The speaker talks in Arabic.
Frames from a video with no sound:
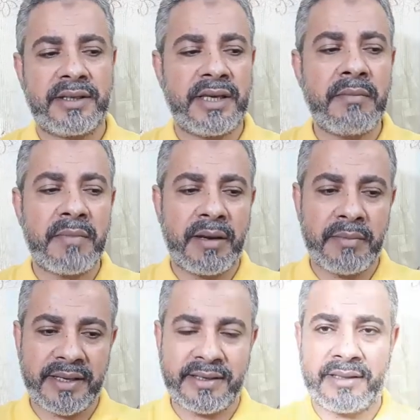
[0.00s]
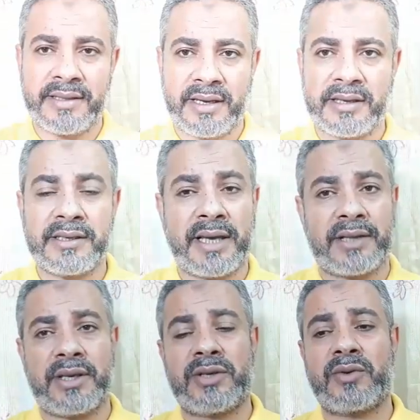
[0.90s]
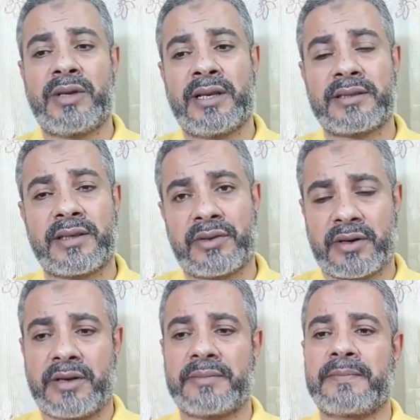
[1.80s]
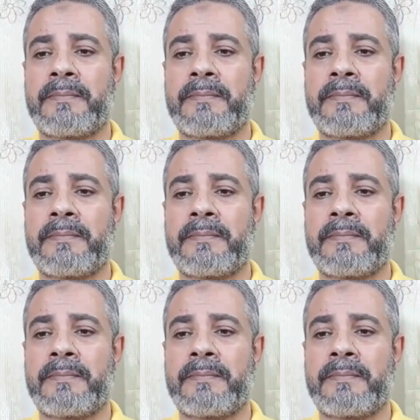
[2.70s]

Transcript: يا إما الميت ده يحتاج إلى الصدقات